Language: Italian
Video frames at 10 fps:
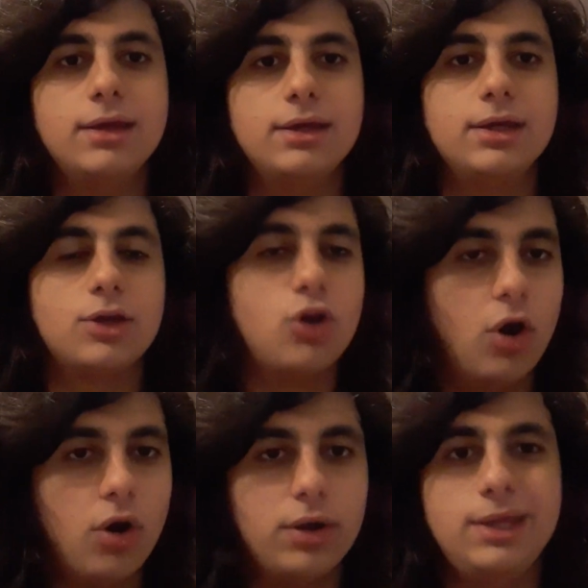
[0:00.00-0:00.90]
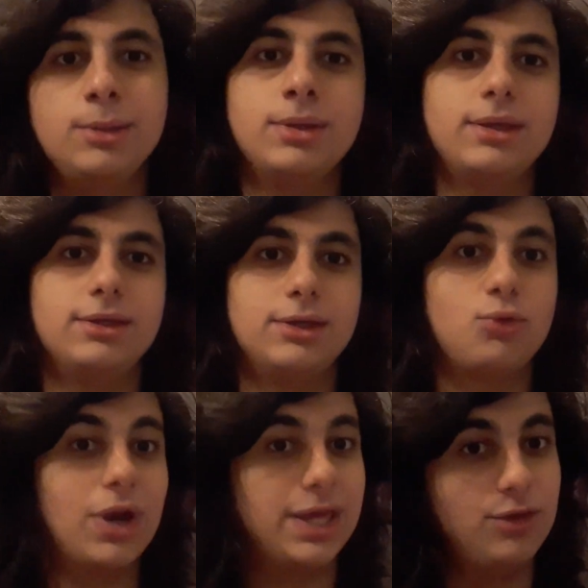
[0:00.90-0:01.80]
eh, cori, eh,
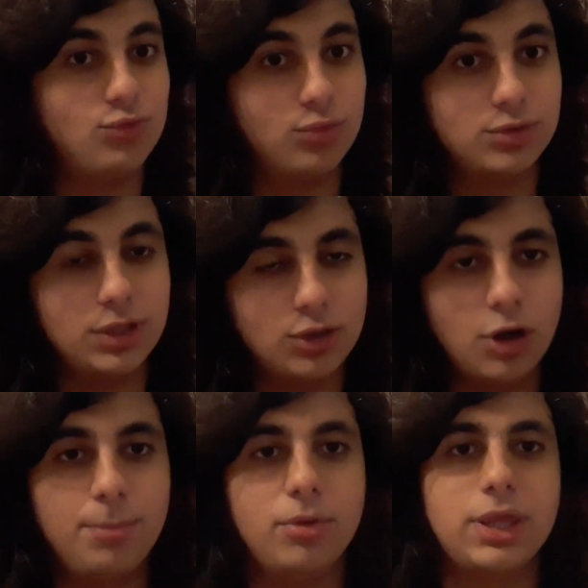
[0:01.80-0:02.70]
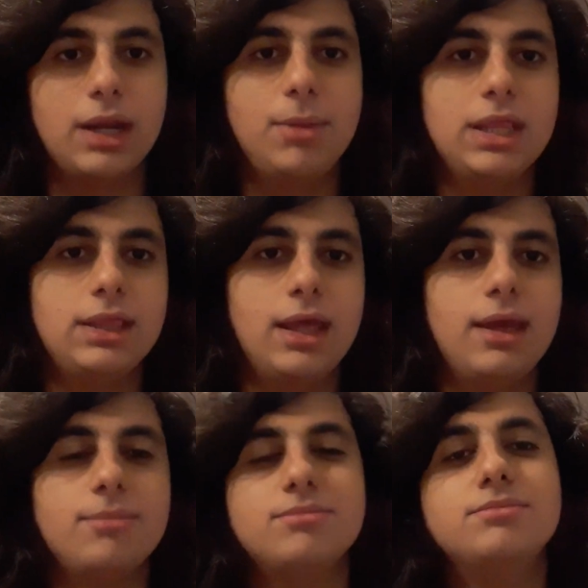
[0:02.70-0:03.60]
qualche insulto di troppo,
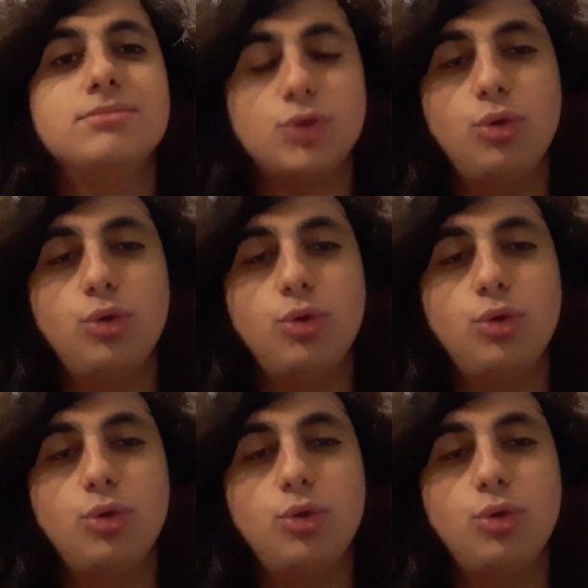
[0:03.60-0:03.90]
chiaramente, mh, mm,